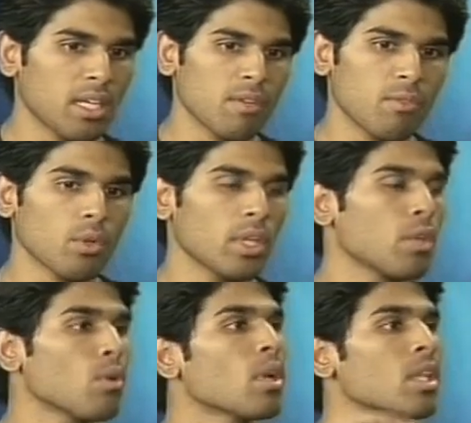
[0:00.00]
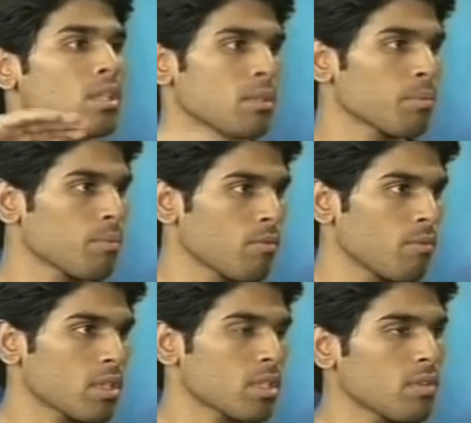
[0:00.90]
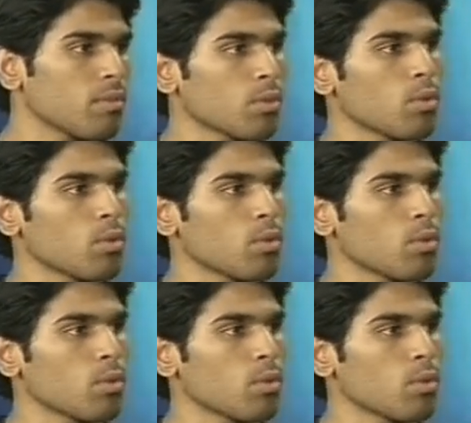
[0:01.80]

హాఫ్లో ఒక హీరోగా వెళ్తాడు ఫస్ట్ హాఫ్ వరకు ఒక